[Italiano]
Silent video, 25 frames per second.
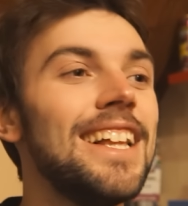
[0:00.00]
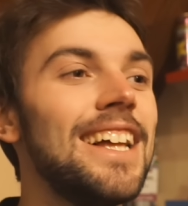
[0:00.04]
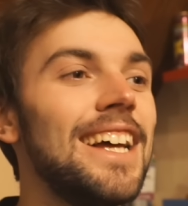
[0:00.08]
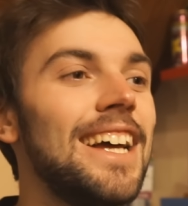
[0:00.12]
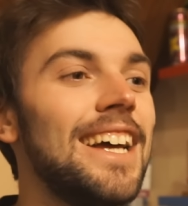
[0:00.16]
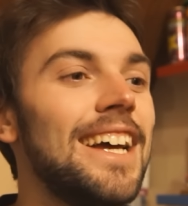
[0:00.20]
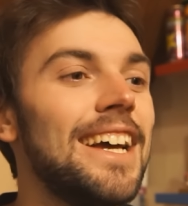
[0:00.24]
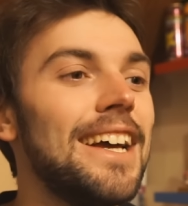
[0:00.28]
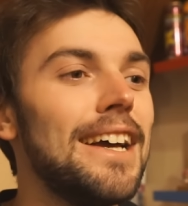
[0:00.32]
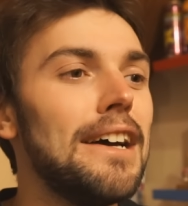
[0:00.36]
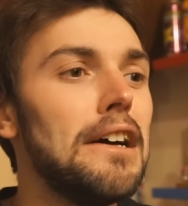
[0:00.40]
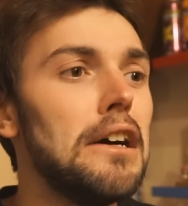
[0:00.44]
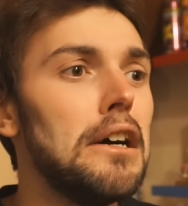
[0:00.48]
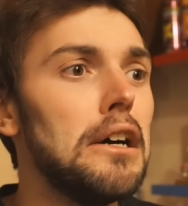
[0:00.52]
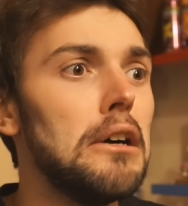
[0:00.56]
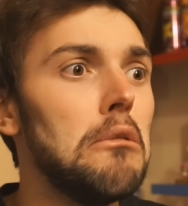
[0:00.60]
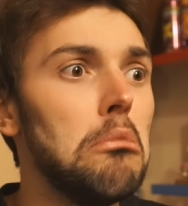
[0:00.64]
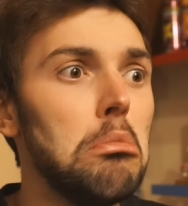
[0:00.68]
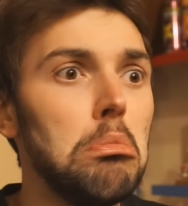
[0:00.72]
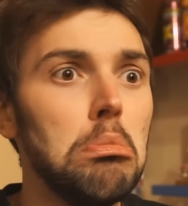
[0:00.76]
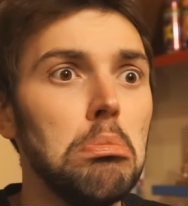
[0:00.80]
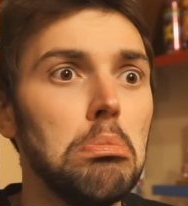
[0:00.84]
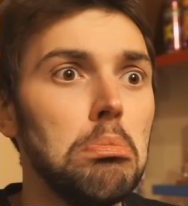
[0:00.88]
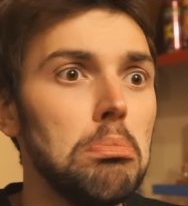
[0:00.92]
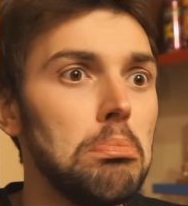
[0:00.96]

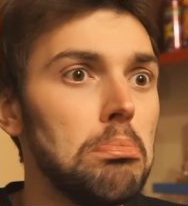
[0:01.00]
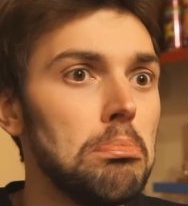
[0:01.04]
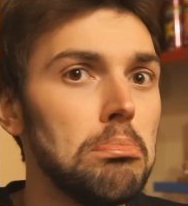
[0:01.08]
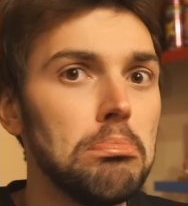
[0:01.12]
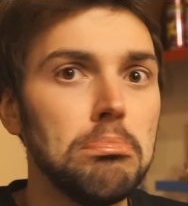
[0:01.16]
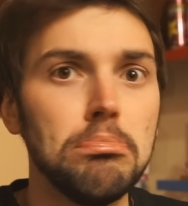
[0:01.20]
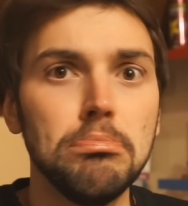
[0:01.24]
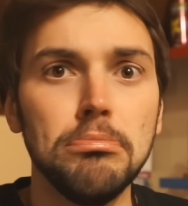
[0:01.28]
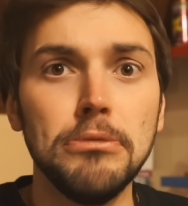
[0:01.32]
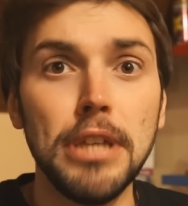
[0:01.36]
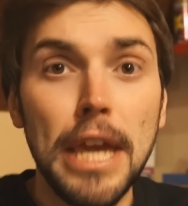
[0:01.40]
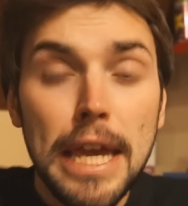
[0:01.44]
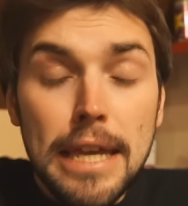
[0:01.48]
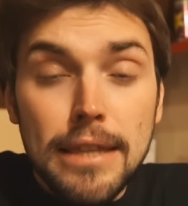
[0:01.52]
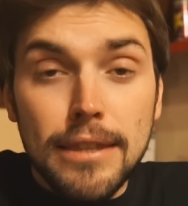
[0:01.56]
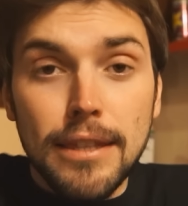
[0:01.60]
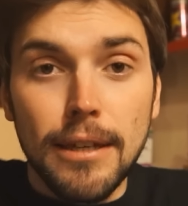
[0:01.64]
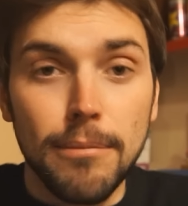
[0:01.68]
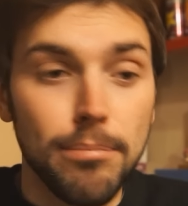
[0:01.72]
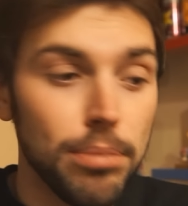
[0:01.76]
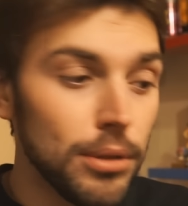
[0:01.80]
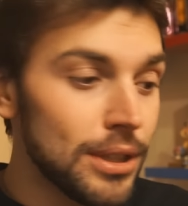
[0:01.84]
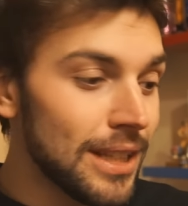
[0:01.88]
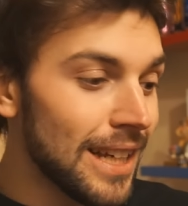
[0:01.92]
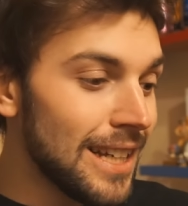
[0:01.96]
Ehm
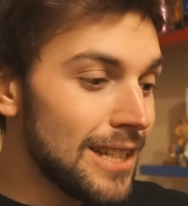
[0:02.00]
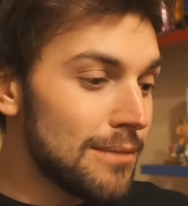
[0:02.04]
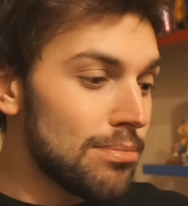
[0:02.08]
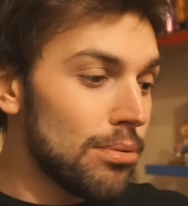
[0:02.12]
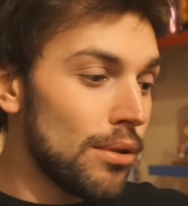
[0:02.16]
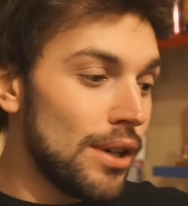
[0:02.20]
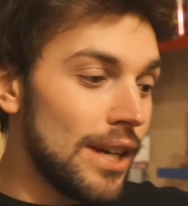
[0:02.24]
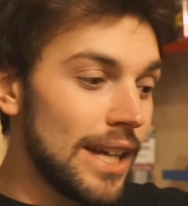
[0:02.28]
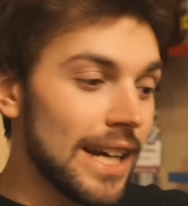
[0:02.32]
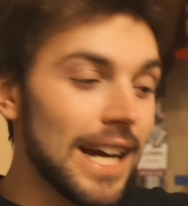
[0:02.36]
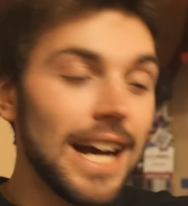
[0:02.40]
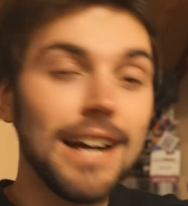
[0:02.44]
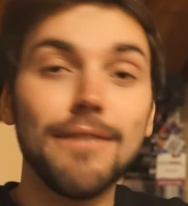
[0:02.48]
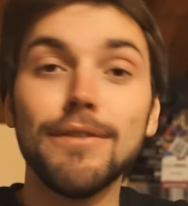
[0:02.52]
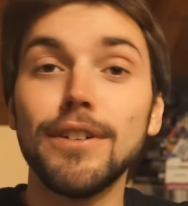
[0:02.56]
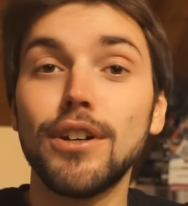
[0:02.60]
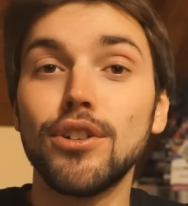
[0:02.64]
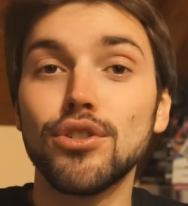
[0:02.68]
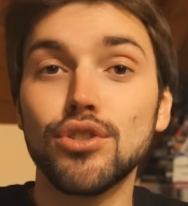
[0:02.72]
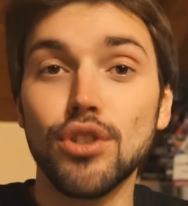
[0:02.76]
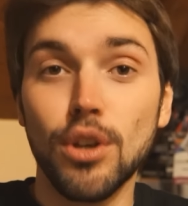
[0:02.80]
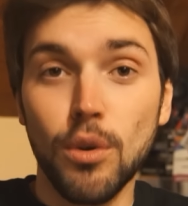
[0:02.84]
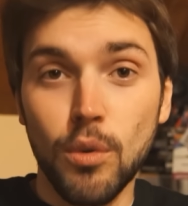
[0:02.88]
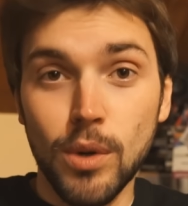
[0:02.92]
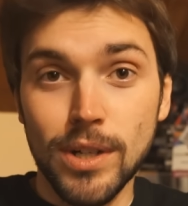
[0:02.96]
Niente, potrei spoilerarvi
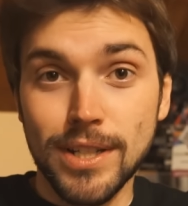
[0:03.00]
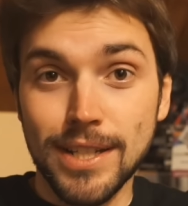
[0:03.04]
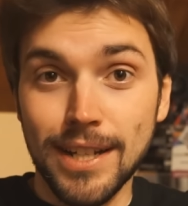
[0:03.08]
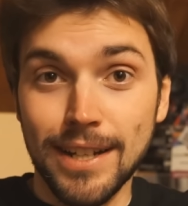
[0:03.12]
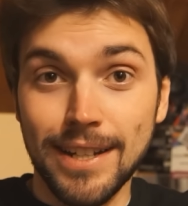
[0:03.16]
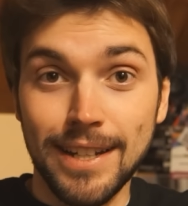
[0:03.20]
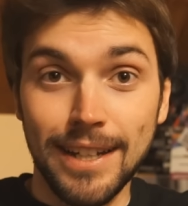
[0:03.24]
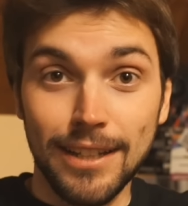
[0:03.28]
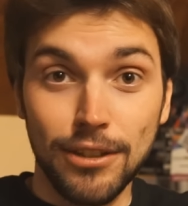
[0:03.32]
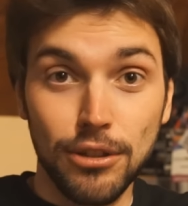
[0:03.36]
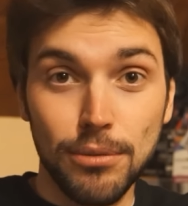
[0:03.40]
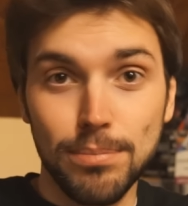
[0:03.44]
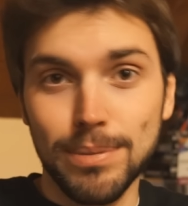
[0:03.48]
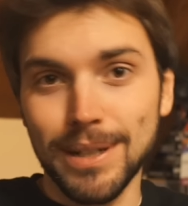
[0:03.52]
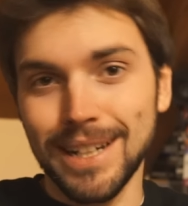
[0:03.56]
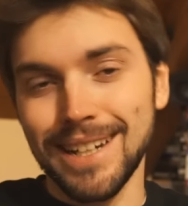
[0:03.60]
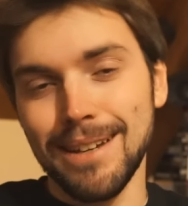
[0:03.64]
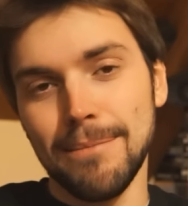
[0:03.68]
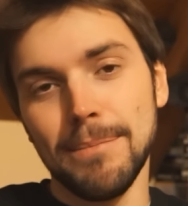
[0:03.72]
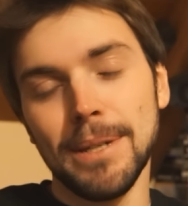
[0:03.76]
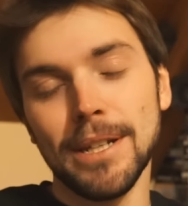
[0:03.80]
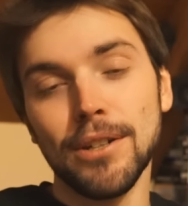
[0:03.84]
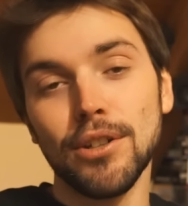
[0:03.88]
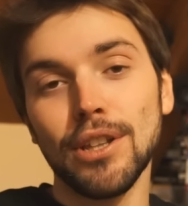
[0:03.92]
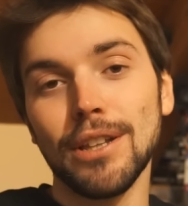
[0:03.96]
cosa è in quel sacchetto
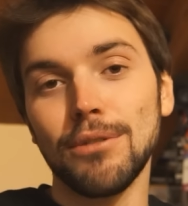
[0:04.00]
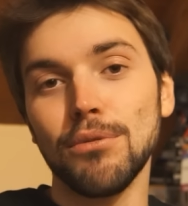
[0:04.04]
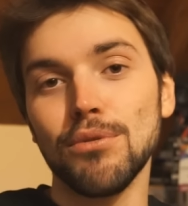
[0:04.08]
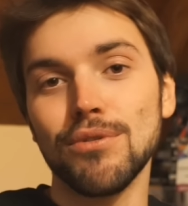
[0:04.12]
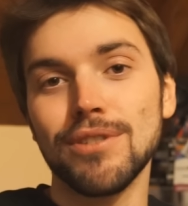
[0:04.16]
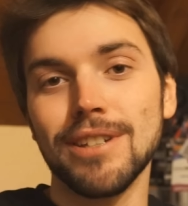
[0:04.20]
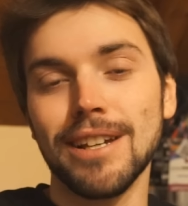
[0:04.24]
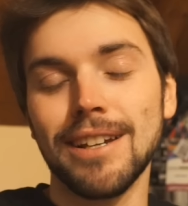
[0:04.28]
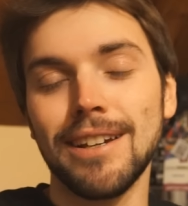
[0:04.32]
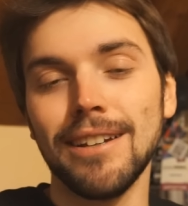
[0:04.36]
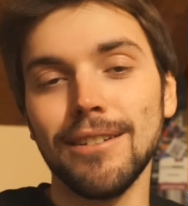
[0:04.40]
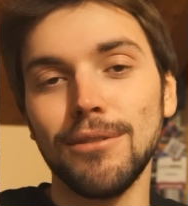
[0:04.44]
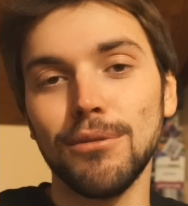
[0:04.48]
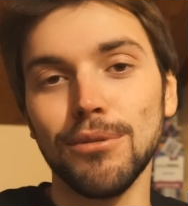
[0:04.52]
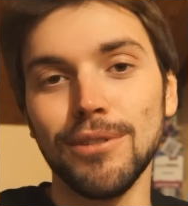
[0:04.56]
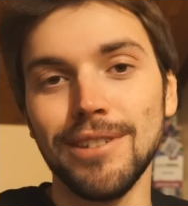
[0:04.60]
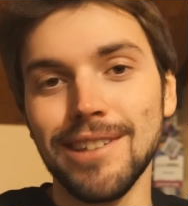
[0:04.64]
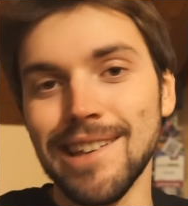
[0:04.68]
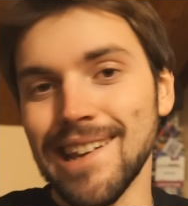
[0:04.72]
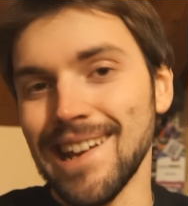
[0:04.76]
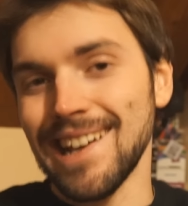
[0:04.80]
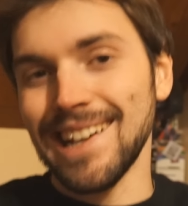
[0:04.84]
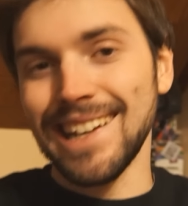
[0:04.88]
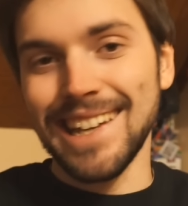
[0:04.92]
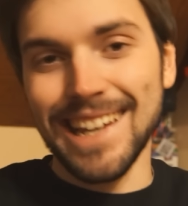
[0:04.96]
perché mi hanno dato un sacchetto
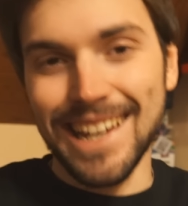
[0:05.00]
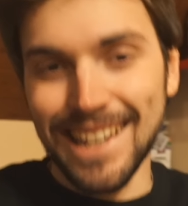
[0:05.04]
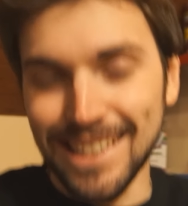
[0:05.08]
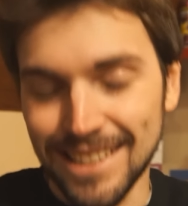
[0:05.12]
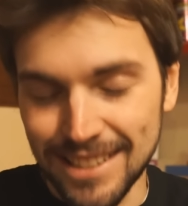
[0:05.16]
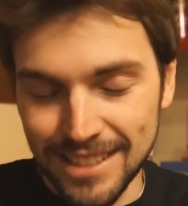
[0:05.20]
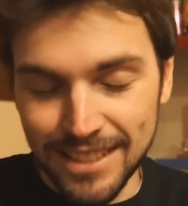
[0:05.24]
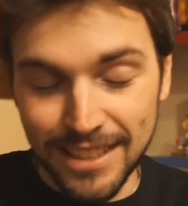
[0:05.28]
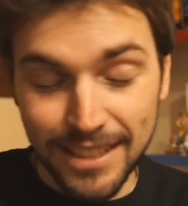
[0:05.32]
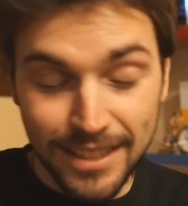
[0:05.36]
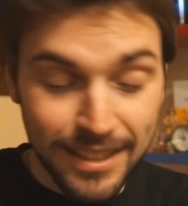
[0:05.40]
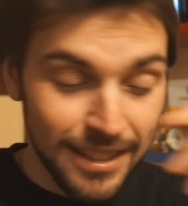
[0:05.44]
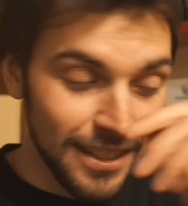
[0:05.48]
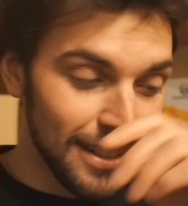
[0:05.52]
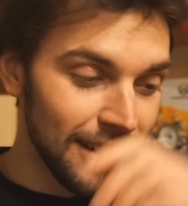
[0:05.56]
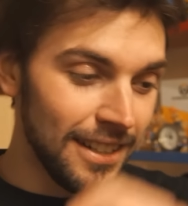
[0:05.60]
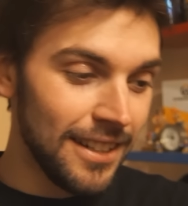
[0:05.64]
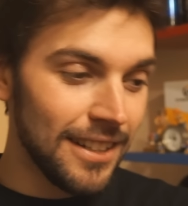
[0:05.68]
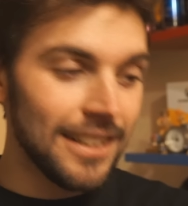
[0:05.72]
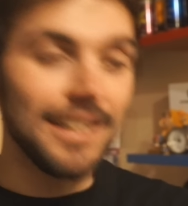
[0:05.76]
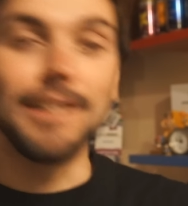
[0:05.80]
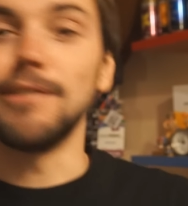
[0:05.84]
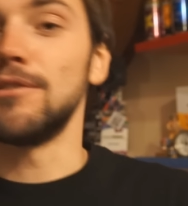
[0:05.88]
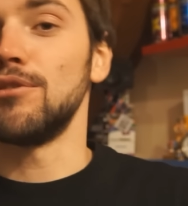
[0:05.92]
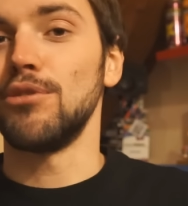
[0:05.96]
di cagate
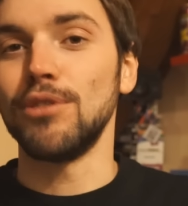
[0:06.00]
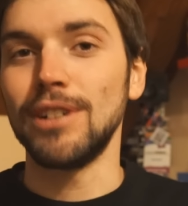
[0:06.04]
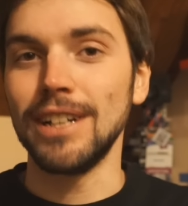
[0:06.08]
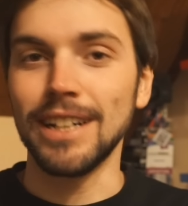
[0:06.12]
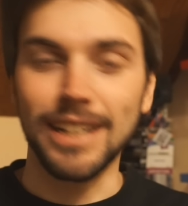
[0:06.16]
che sono